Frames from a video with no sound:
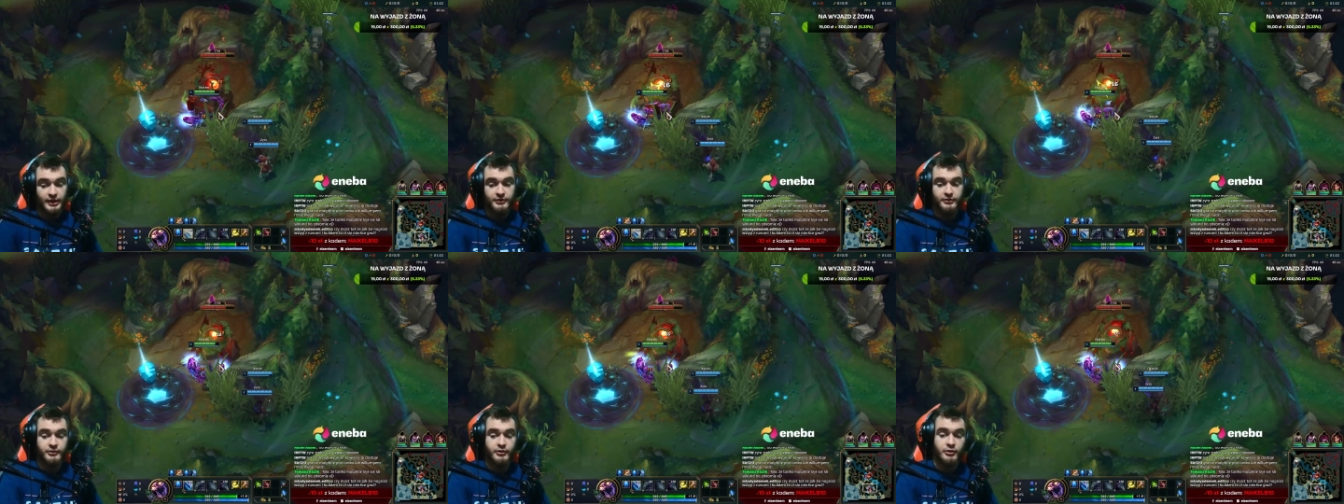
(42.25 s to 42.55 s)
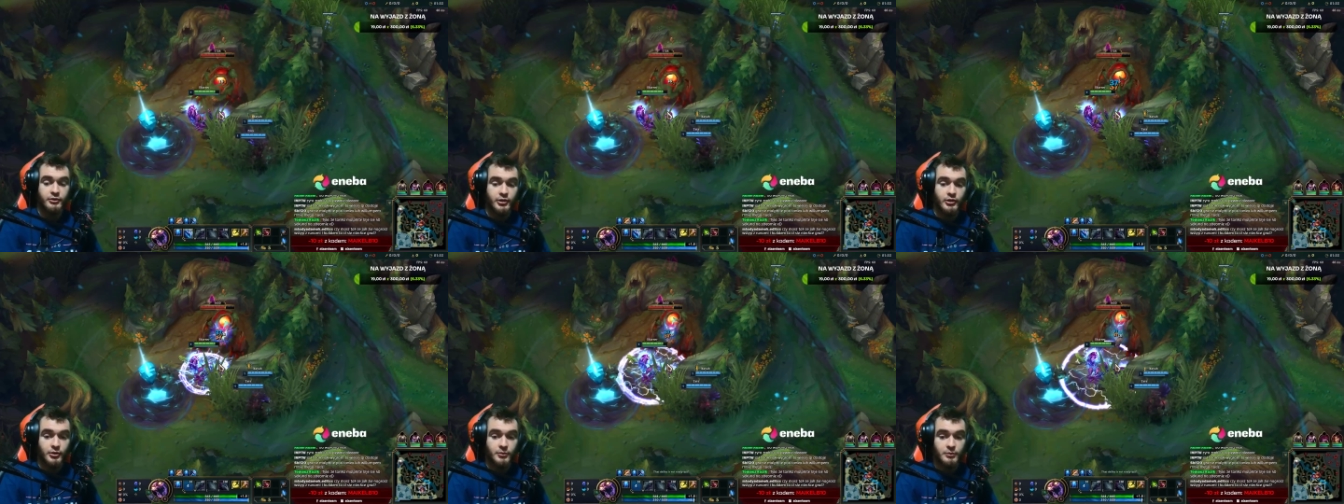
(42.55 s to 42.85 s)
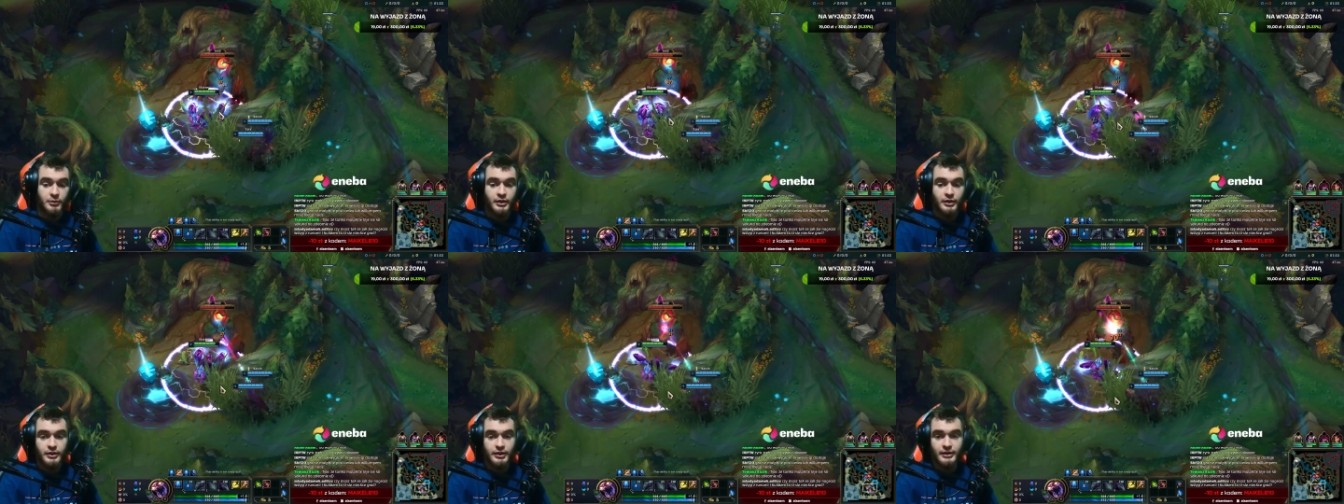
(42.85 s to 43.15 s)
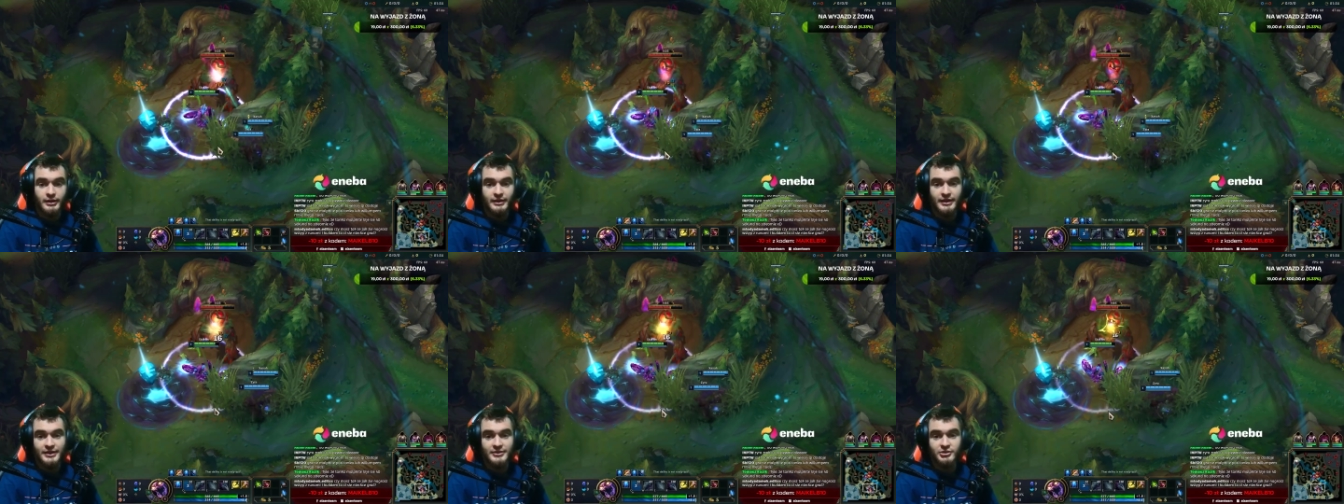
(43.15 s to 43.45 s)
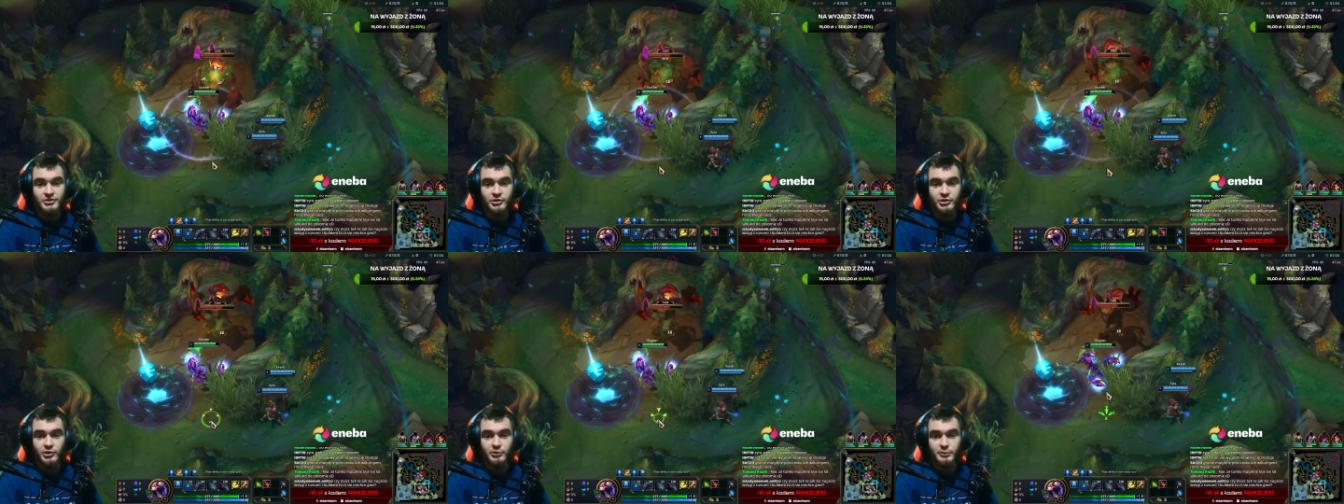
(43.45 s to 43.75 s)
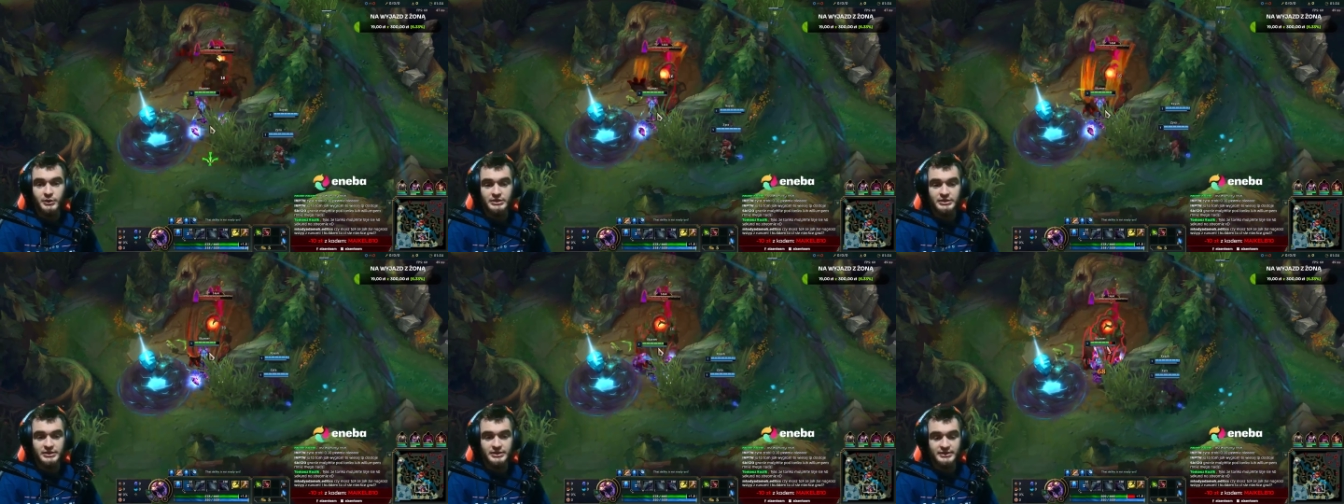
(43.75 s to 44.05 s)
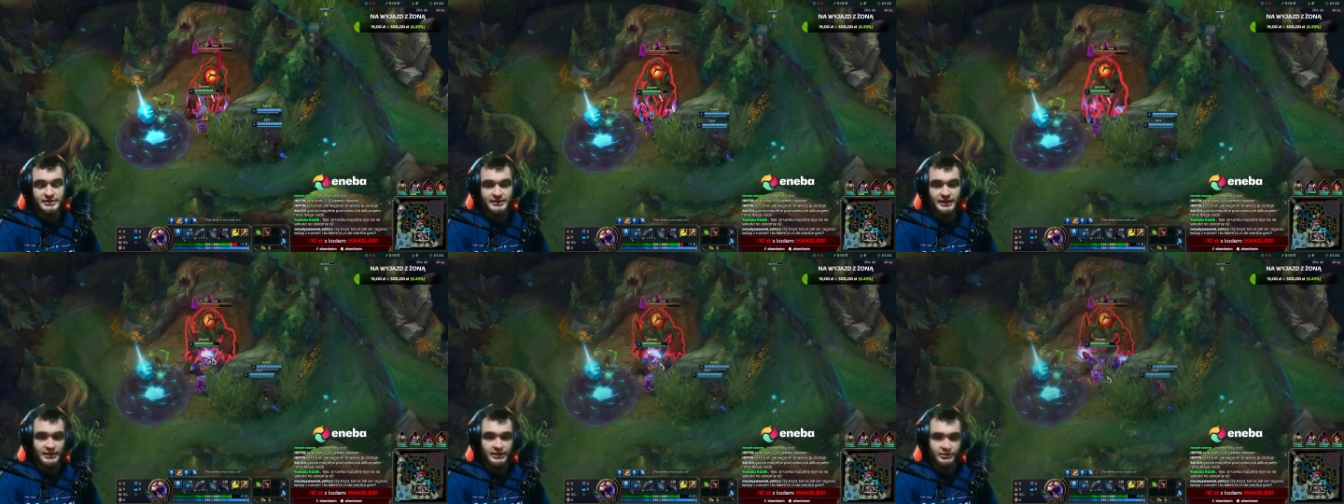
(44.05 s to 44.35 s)
co nią, na co ją będzie
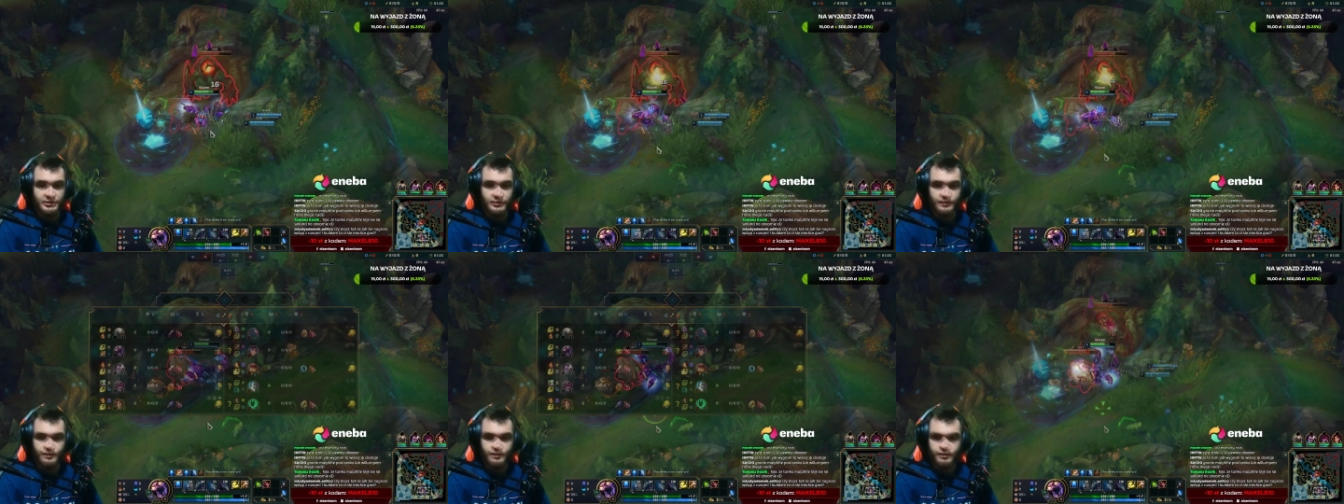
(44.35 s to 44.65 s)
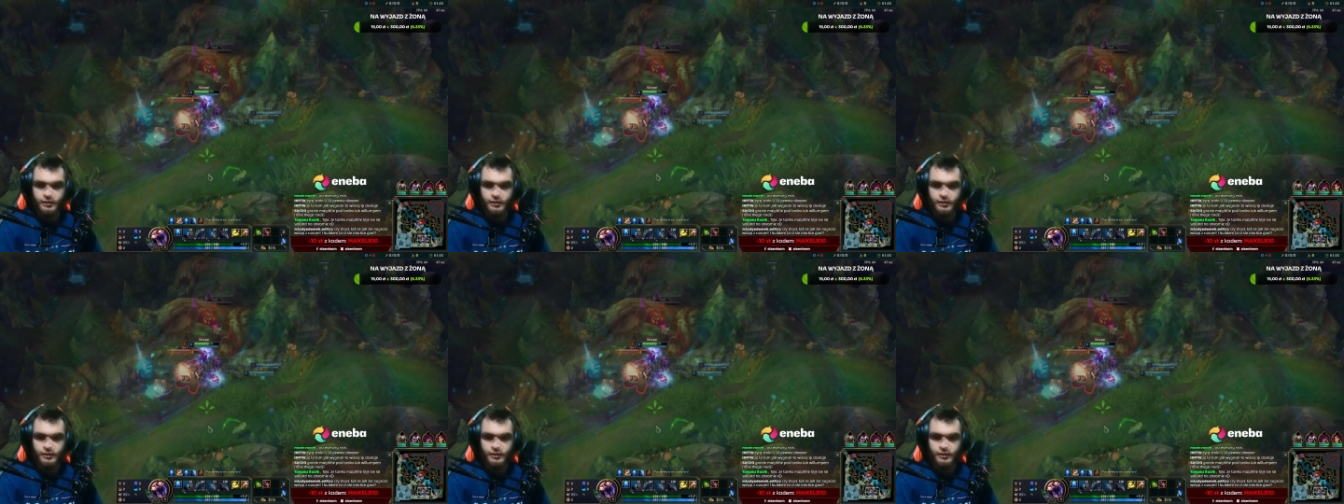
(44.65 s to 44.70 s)
stać.